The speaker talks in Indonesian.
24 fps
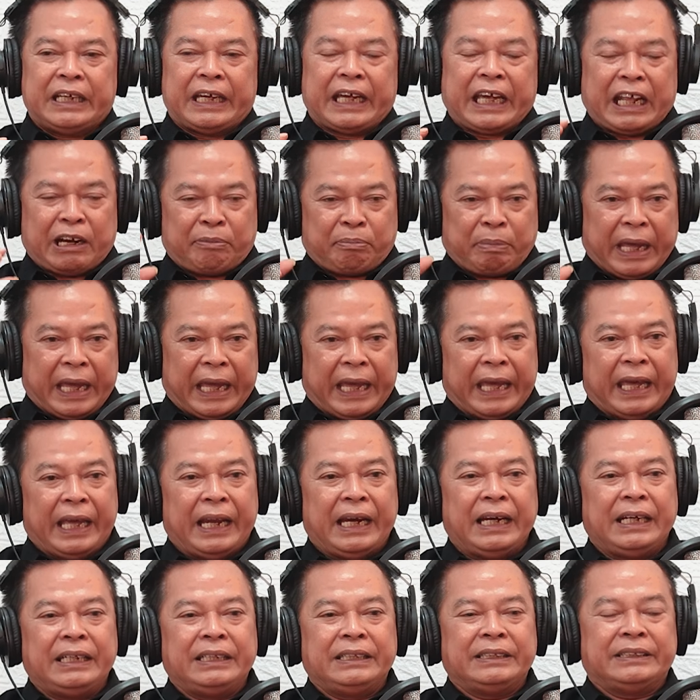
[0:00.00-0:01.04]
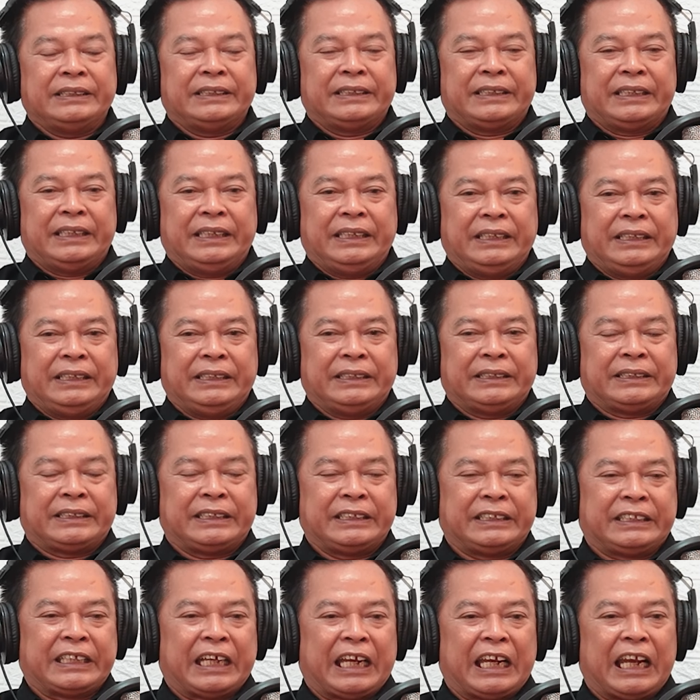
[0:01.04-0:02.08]
RPL ya,
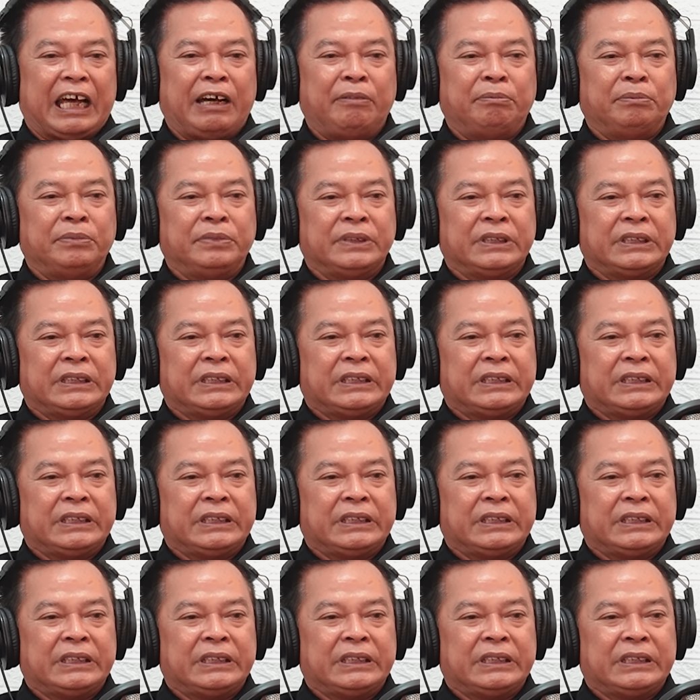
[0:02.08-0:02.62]
di dalam